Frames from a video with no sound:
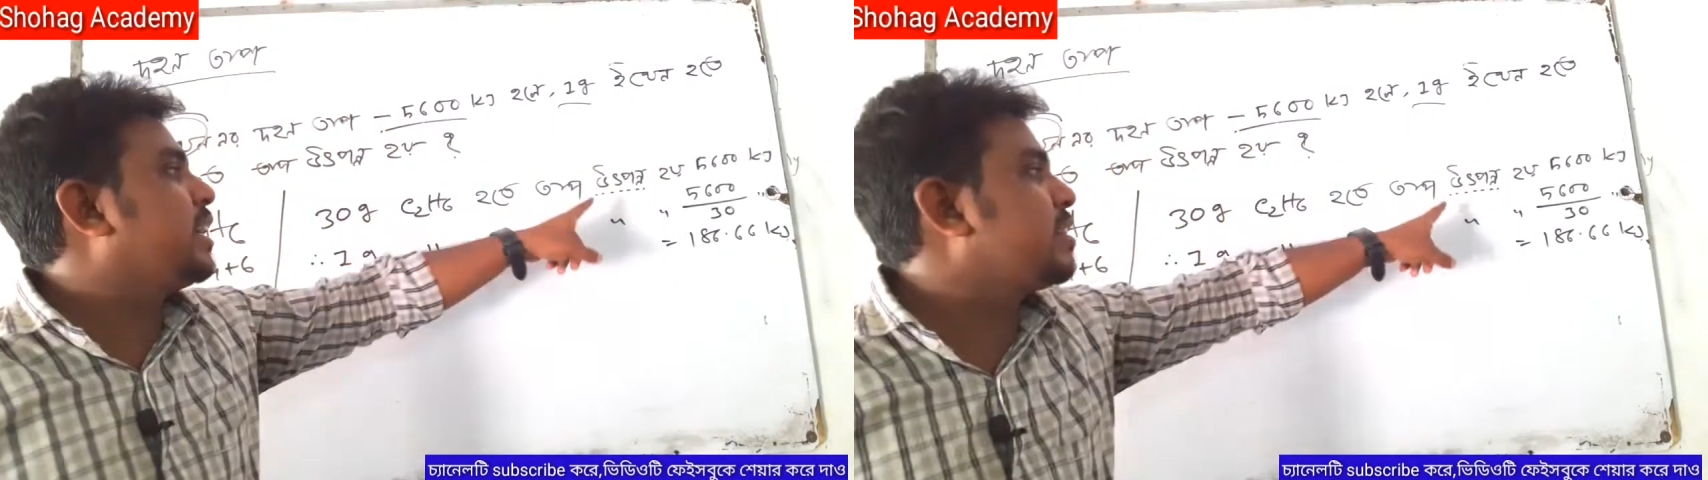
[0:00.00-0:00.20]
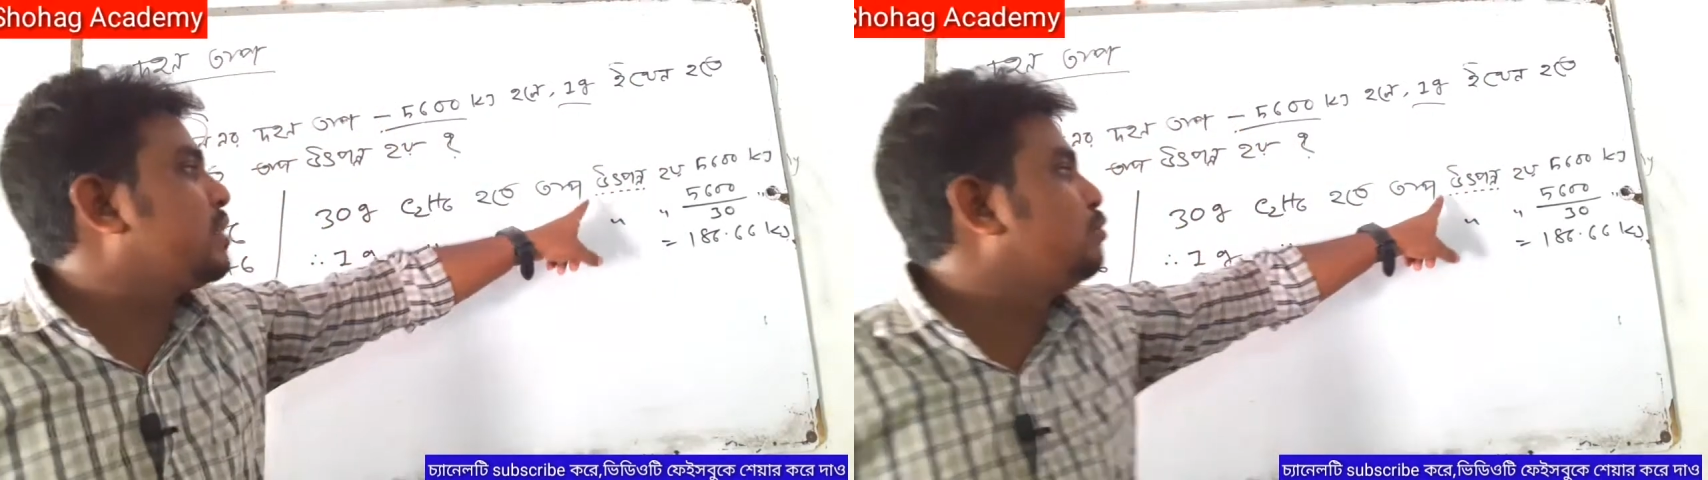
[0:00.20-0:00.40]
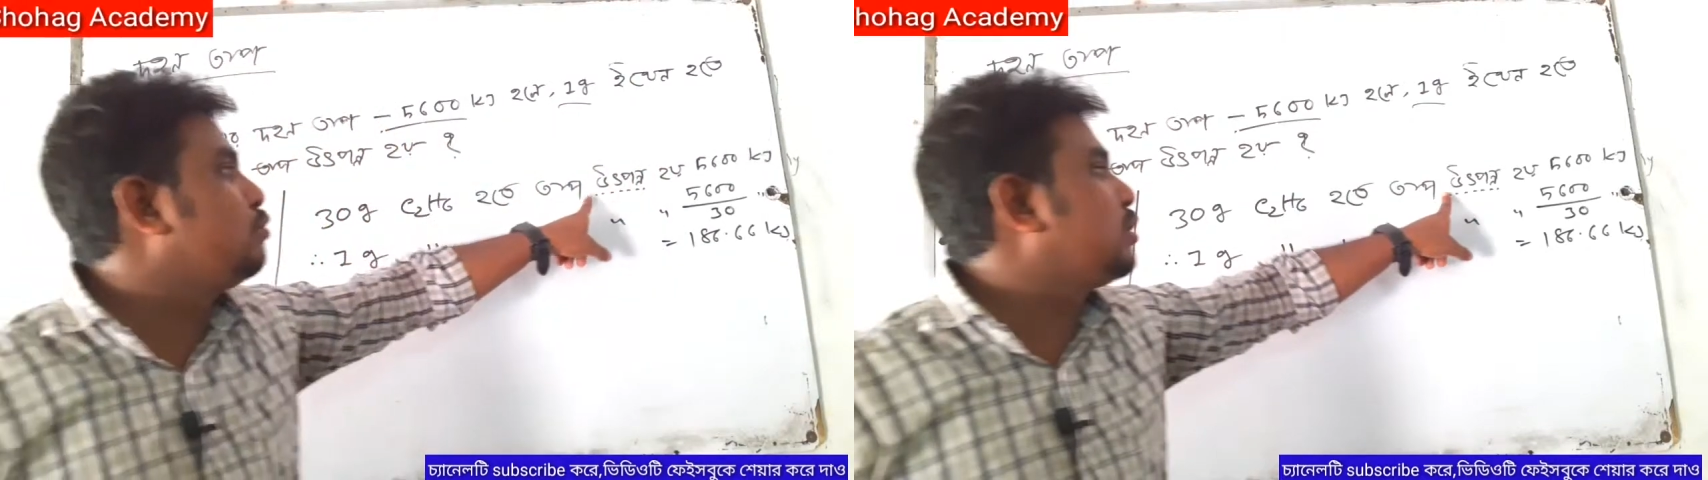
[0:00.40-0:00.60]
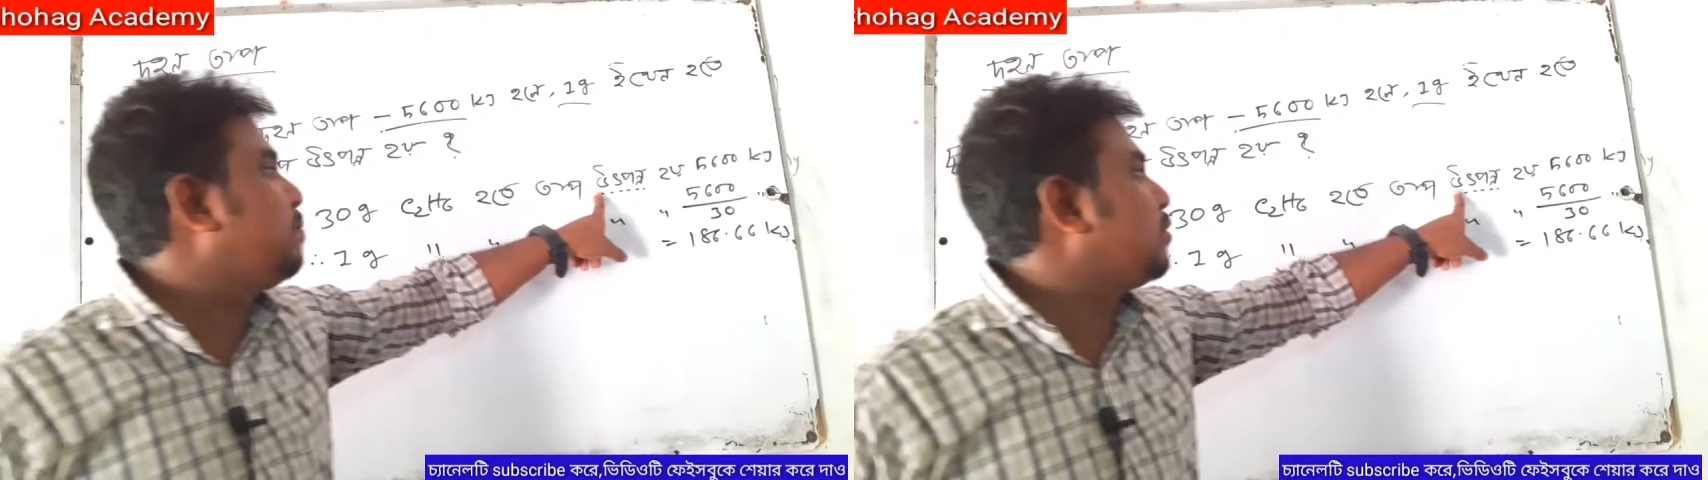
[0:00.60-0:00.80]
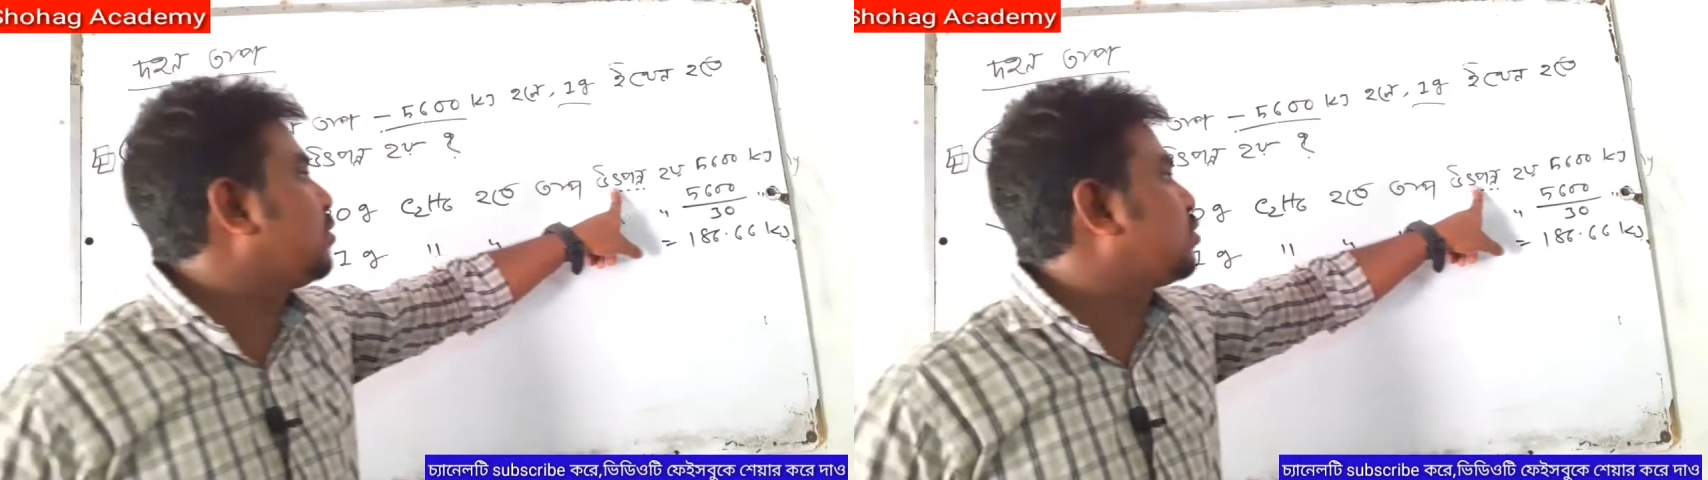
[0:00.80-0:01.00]
এই কারণে
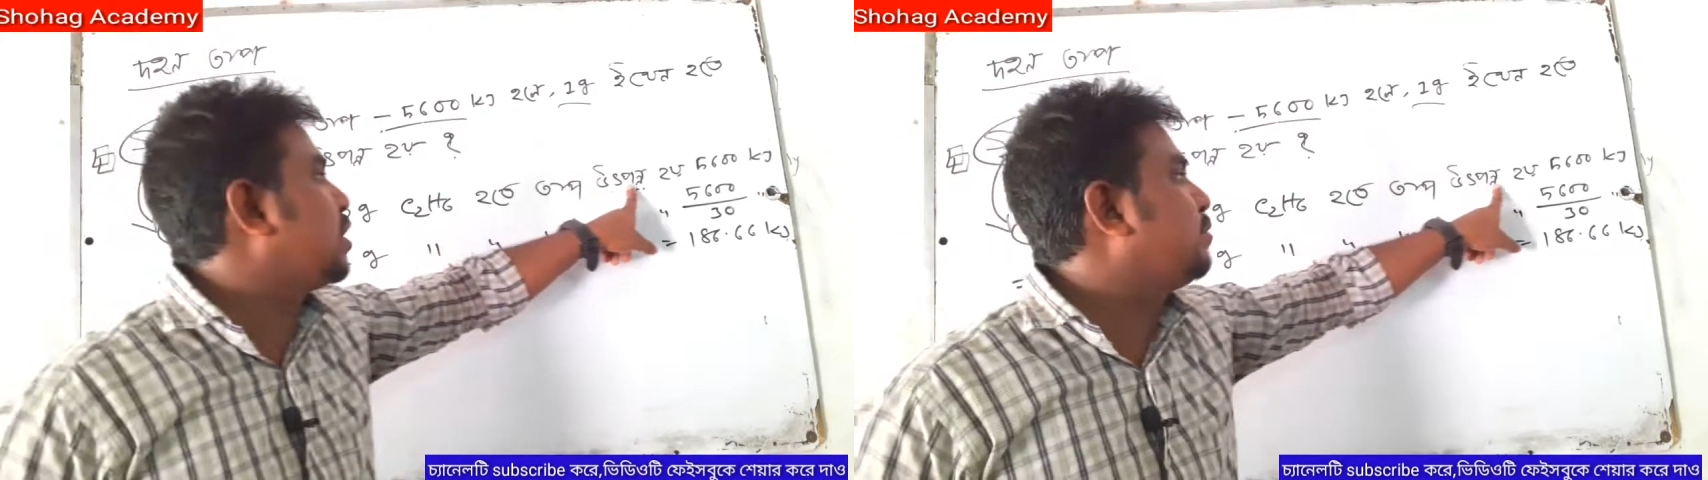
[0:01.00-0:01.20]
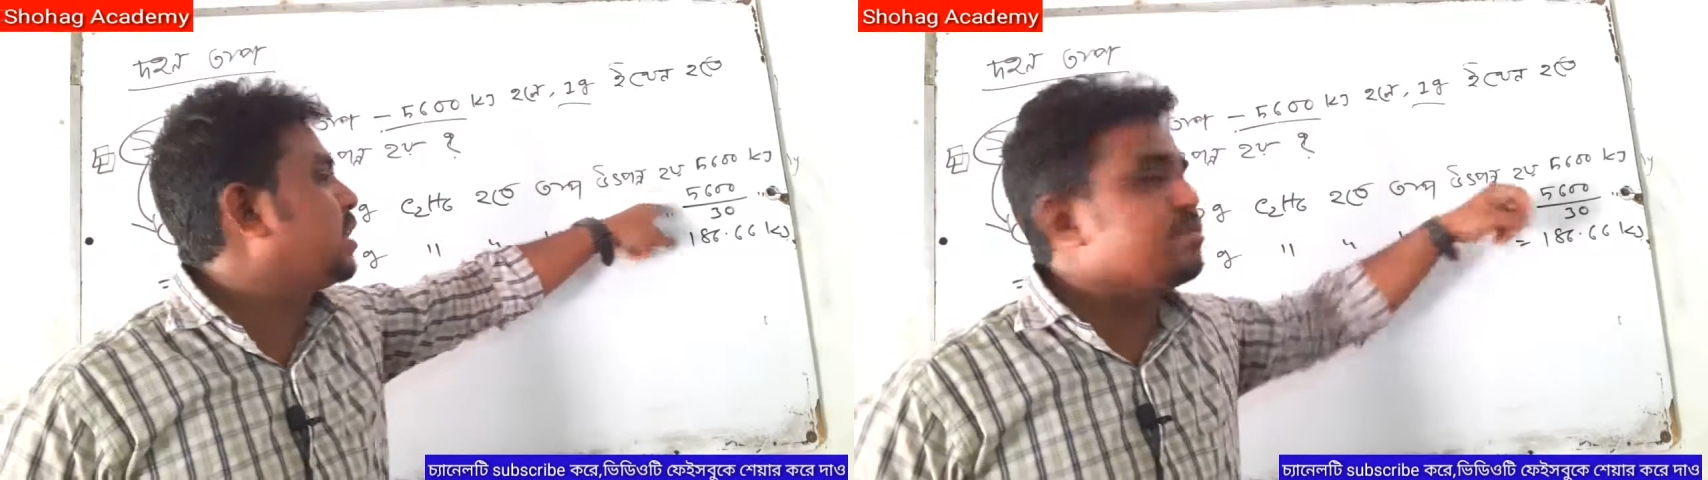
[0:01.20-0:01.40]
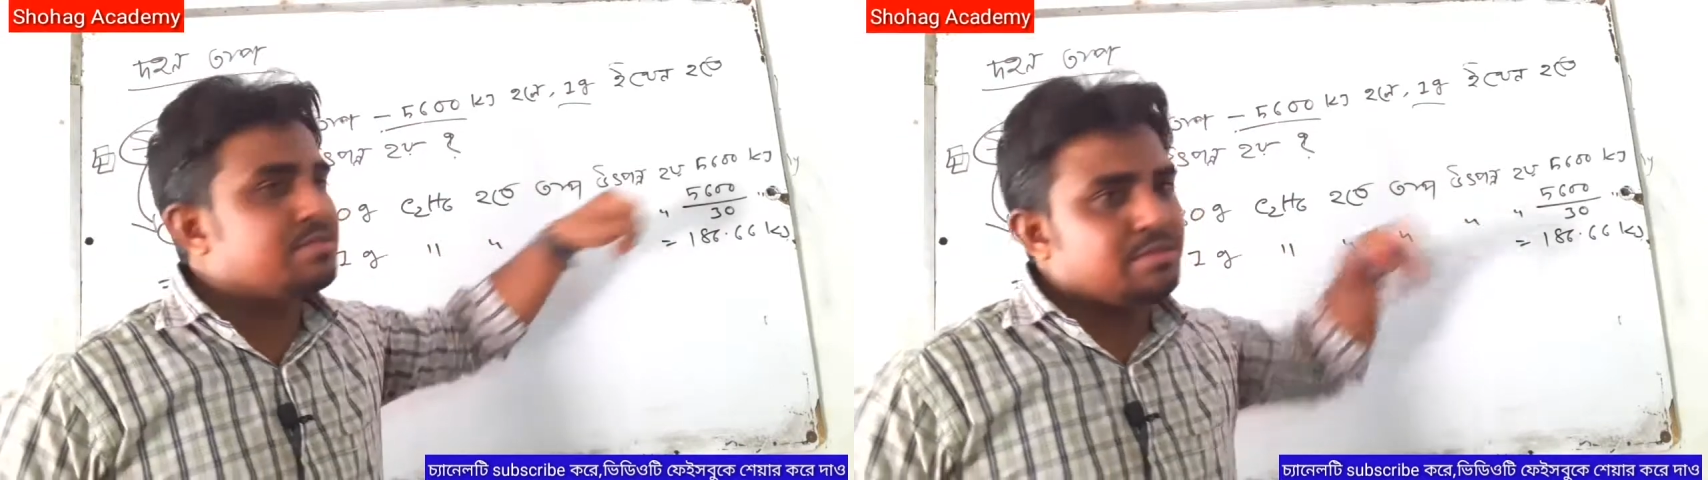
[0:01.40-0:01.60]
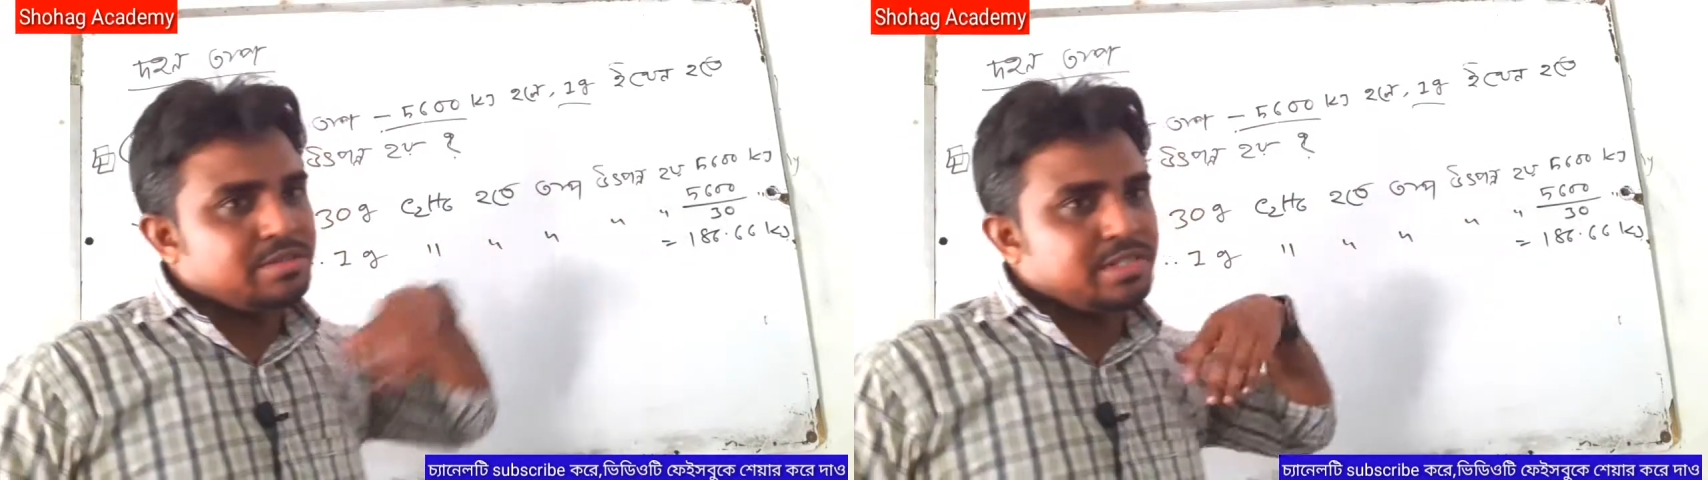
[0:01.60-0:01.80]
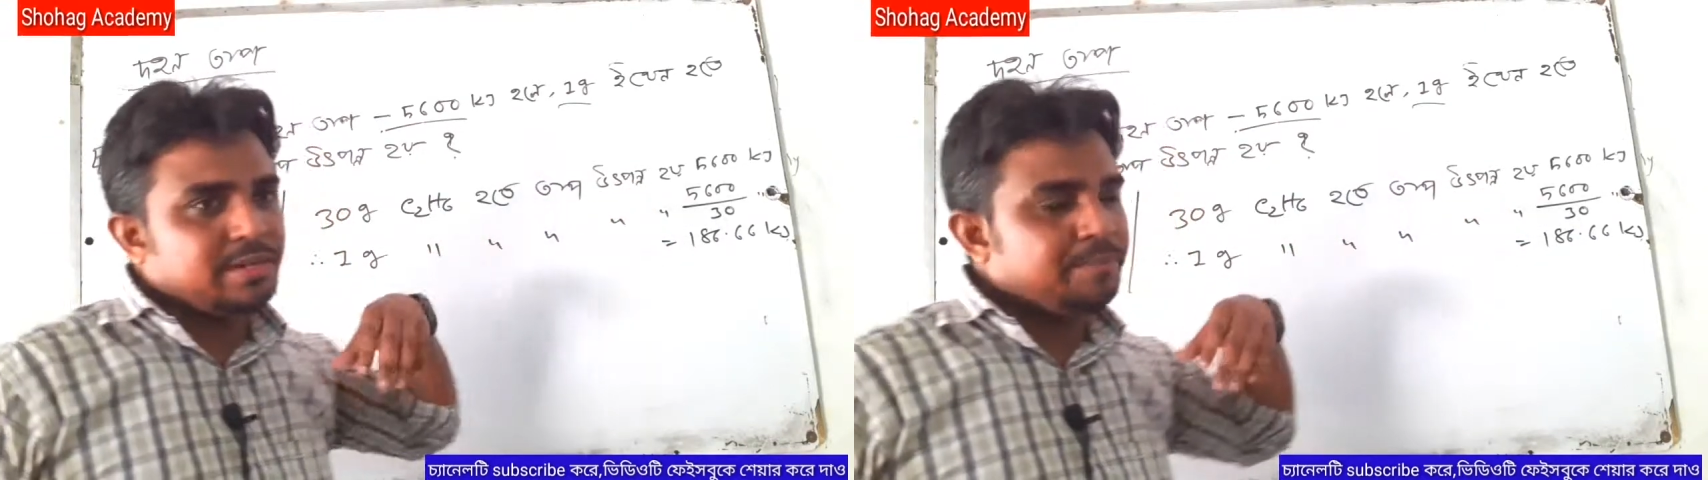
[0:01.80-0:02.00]
উৎপন্ন শব্দটা ইউজ
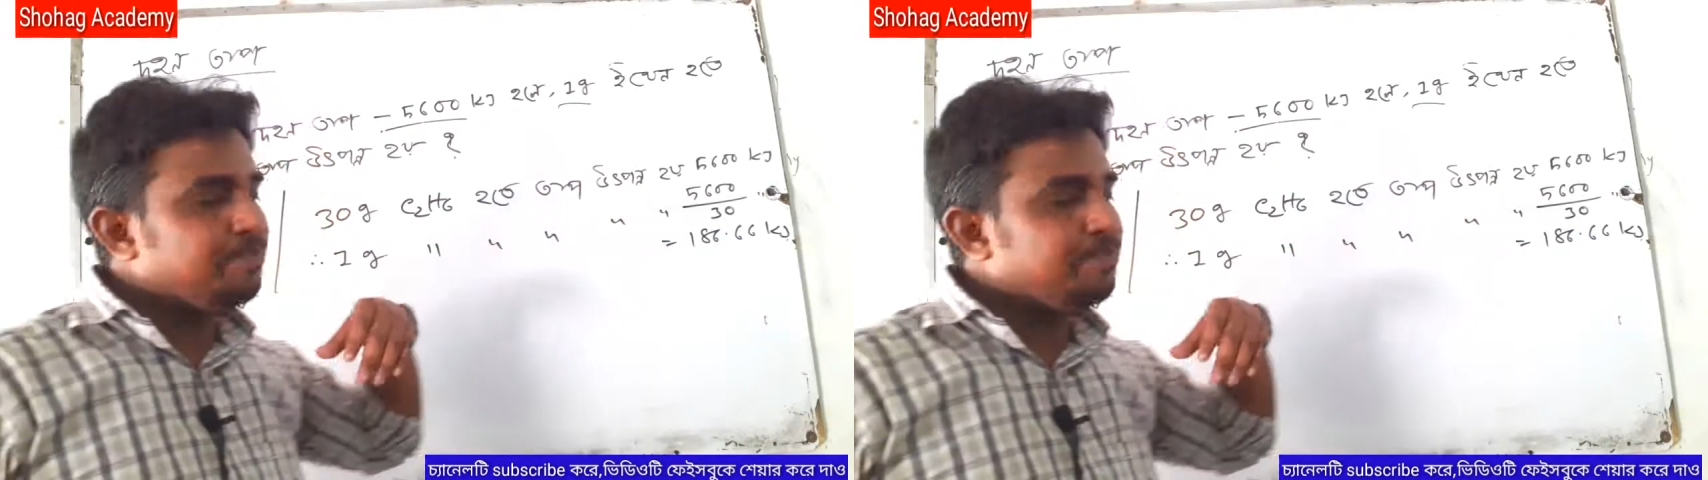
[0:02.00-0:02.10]
করছি